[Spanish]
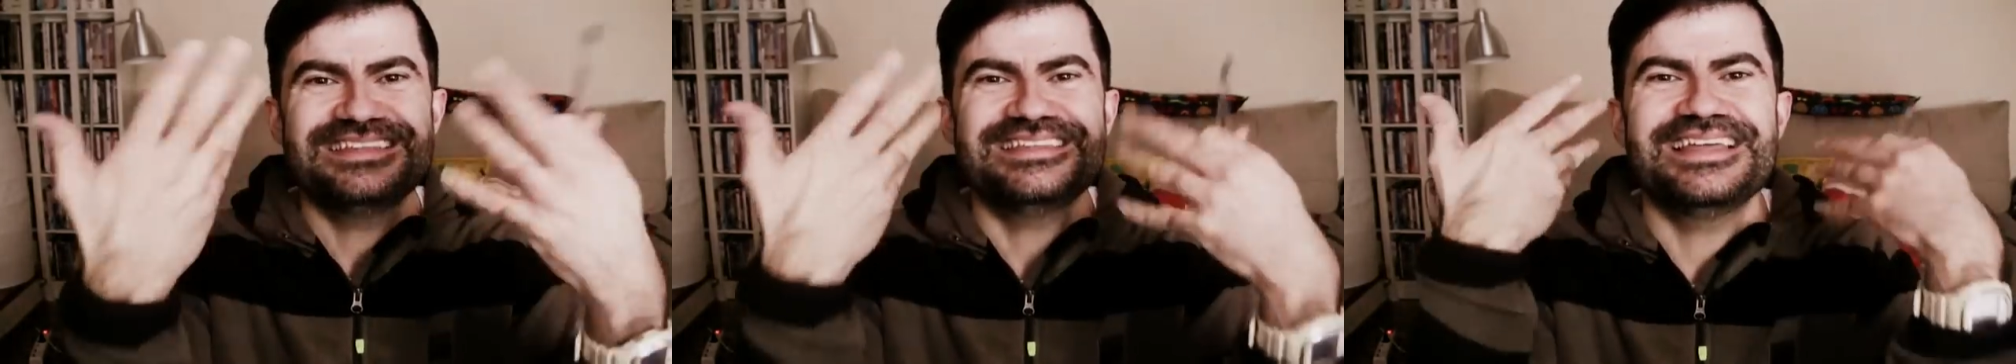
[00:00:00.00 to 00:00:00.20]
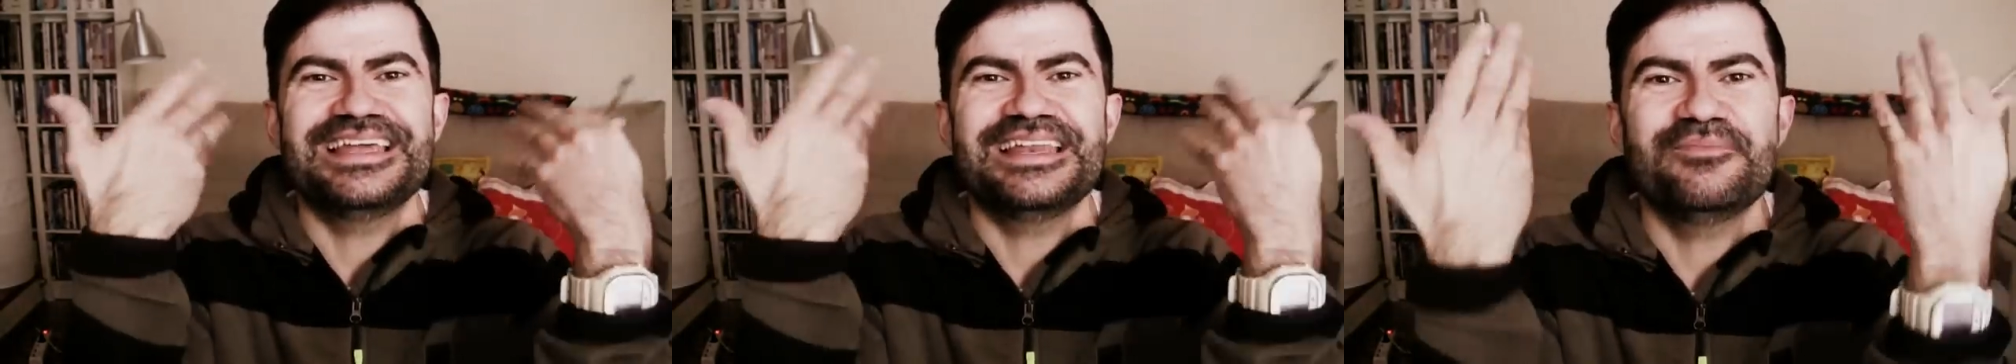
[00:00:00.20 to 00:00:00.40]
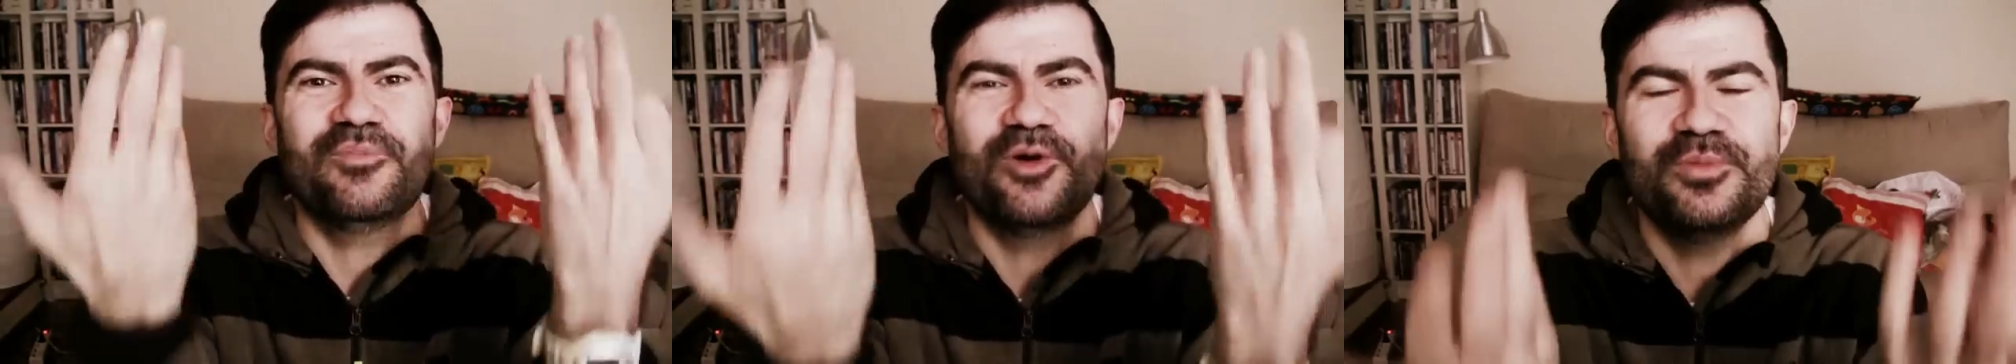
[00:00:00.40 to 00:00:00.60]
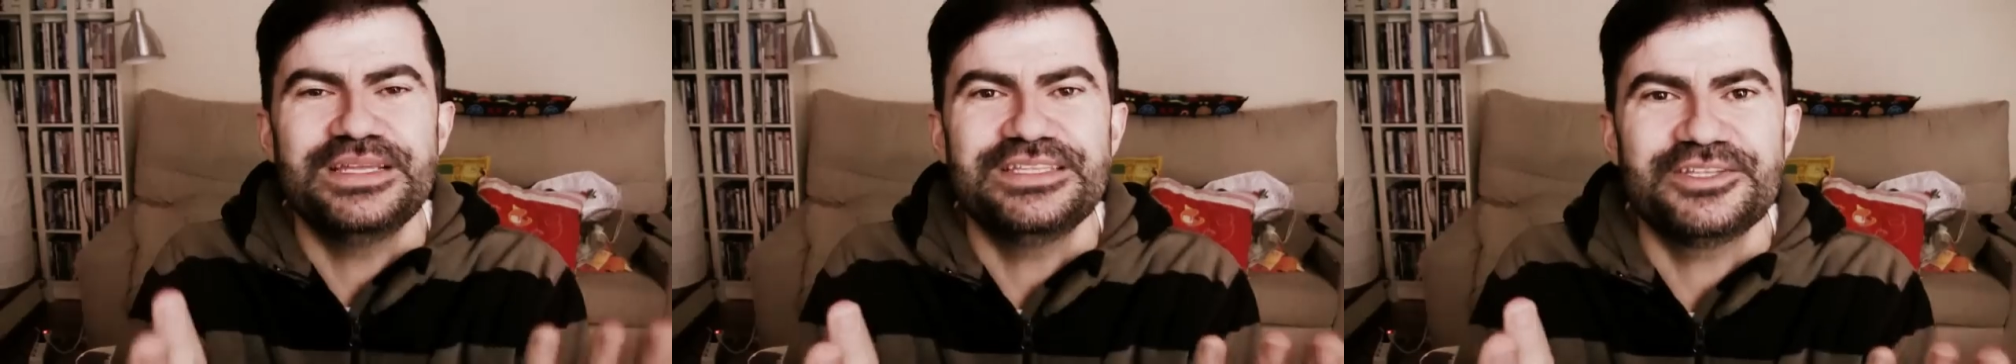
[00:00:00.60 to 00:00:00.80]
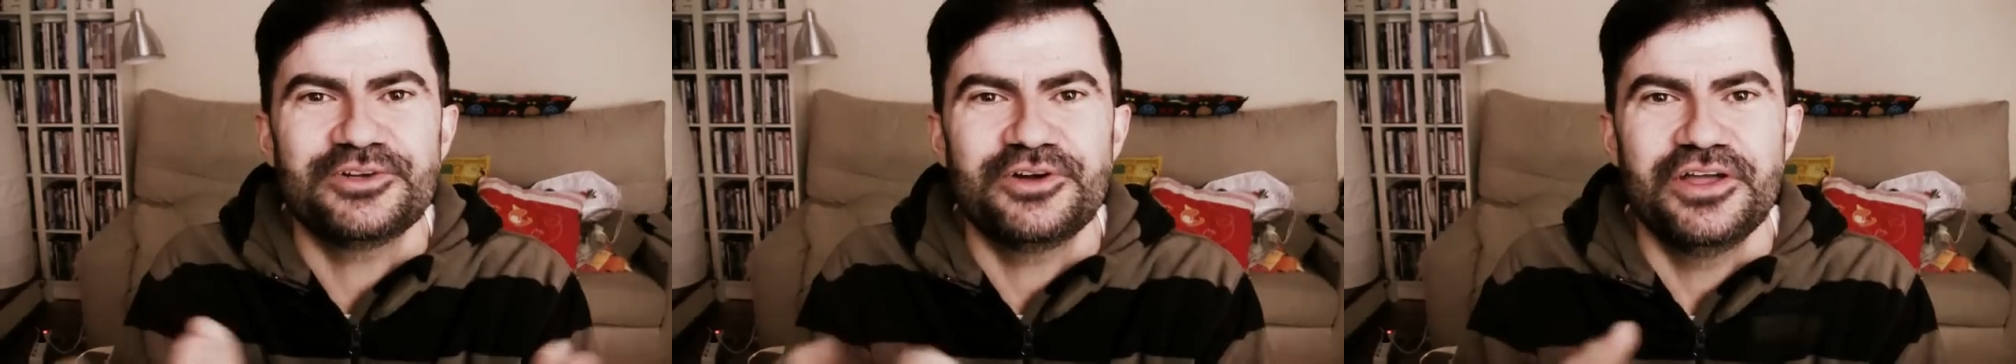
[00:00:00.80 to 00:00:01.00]

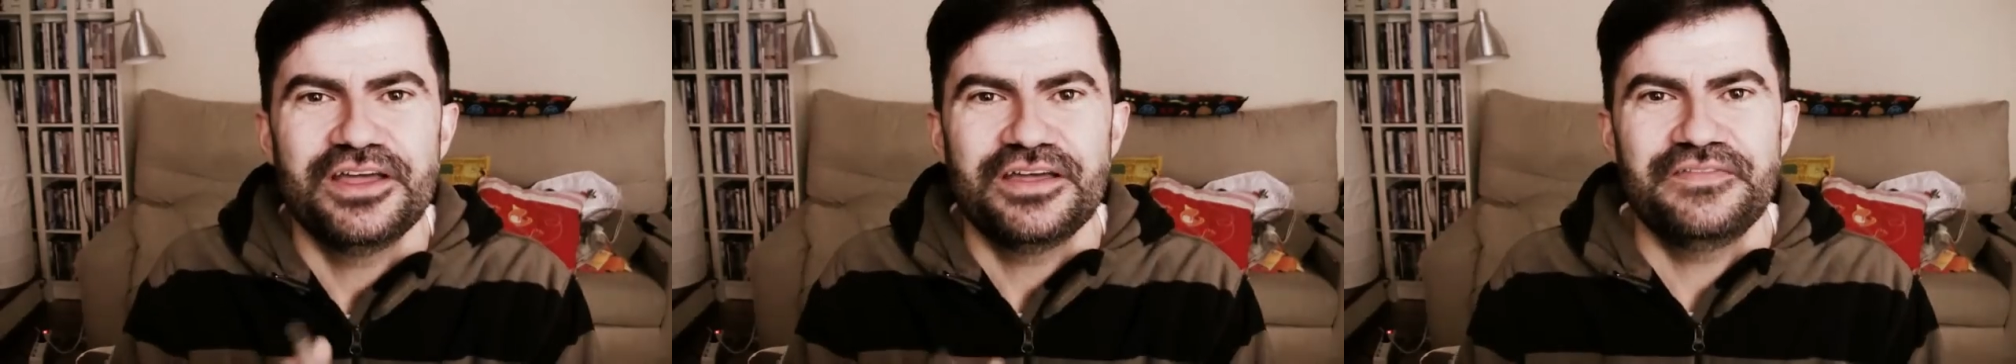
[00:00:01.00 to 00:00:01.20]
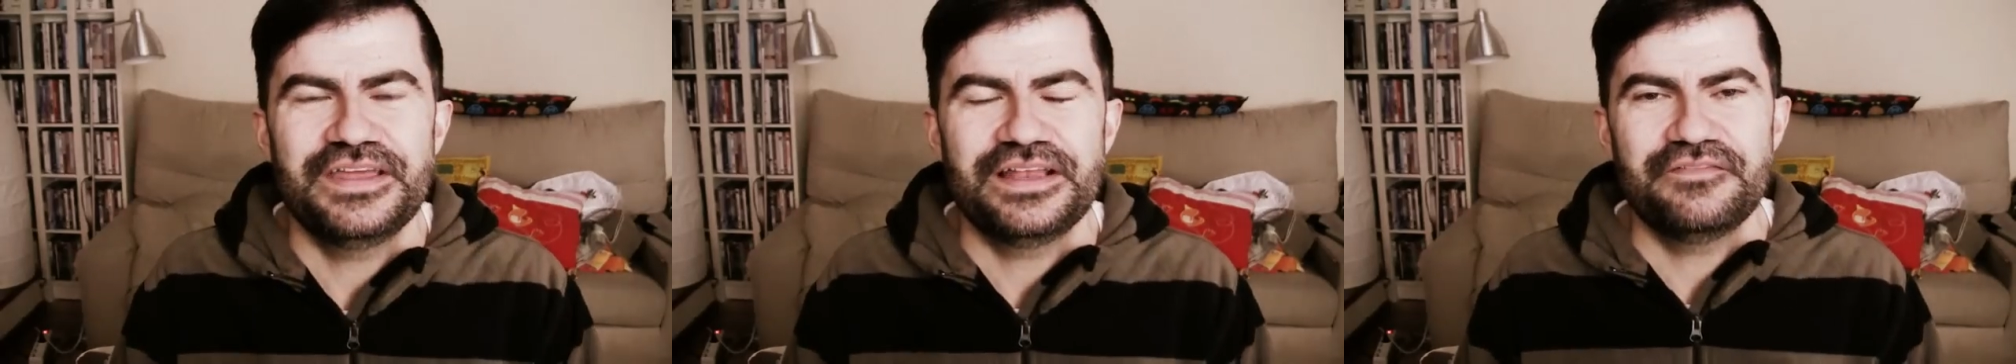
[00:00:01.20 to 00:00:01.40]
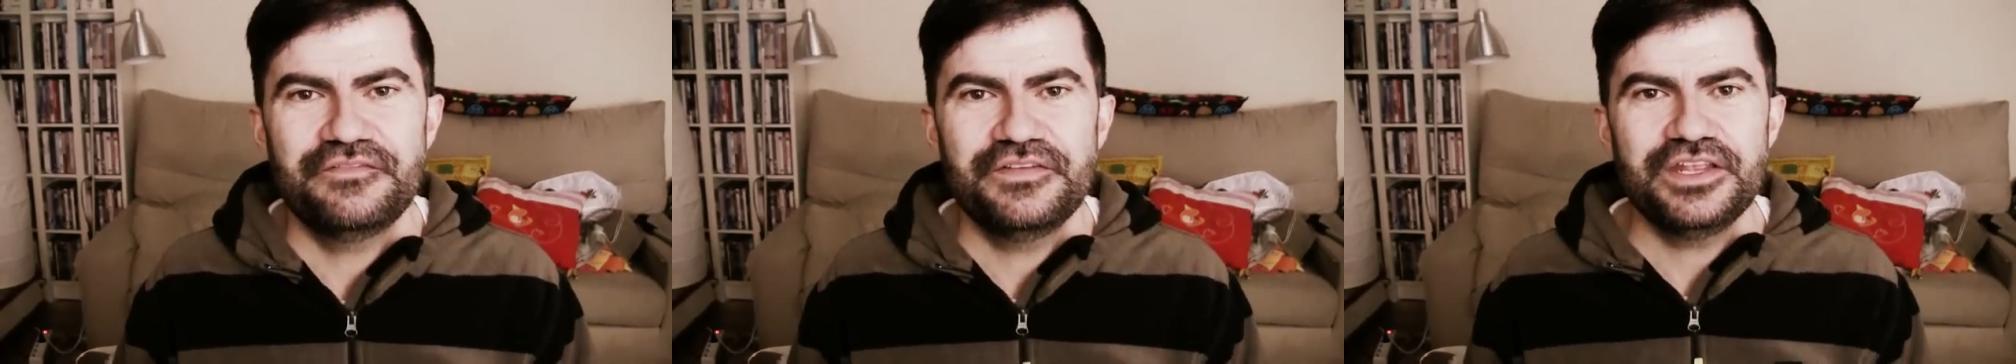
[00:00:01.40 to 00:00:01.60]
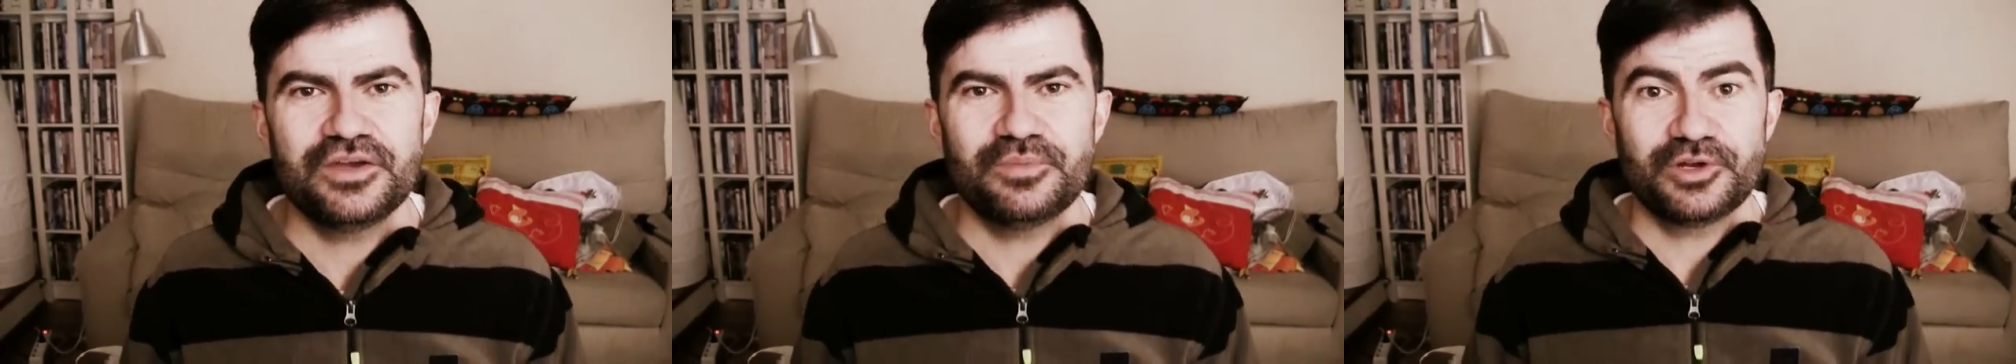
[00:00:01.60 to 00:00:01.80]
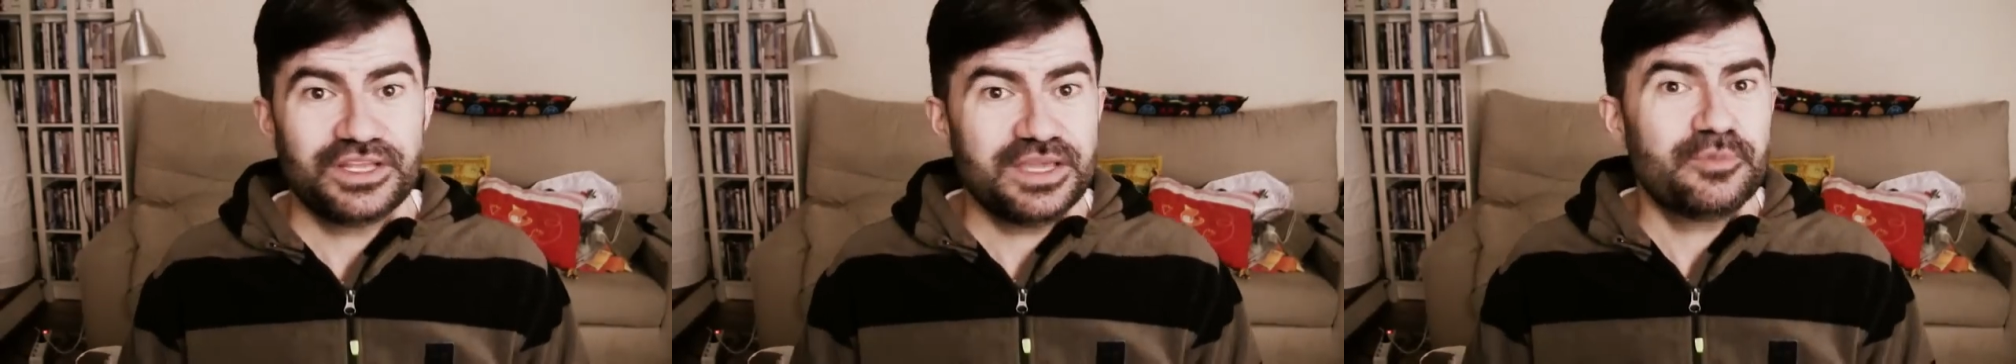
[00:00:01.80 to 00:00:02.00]
termómetro del
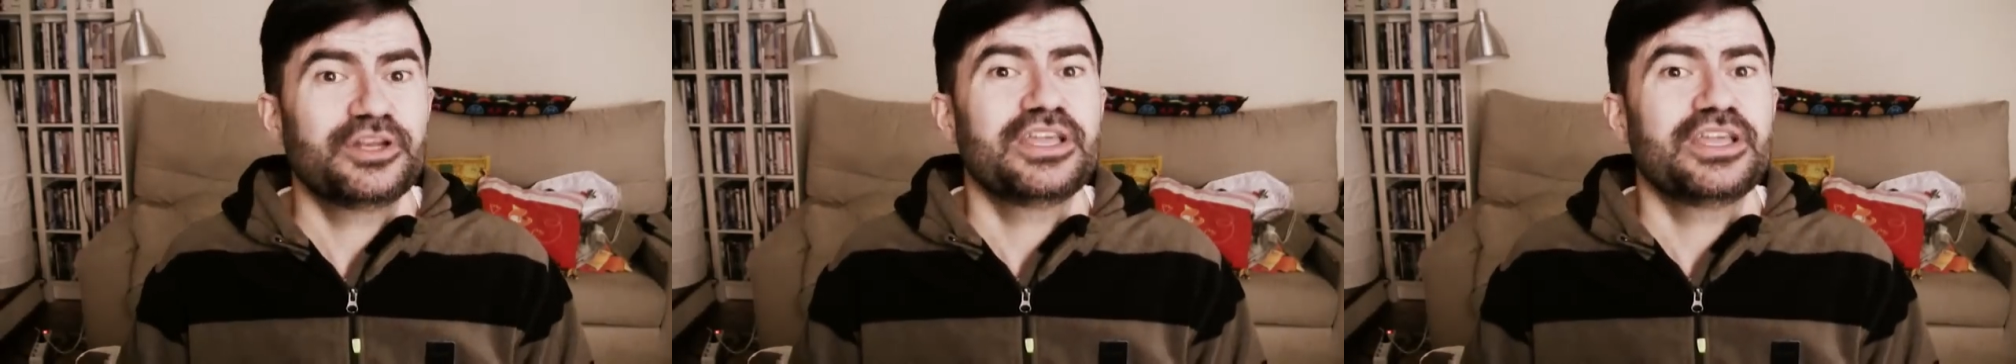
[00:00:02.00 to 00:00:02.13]
frío, ¿por qué?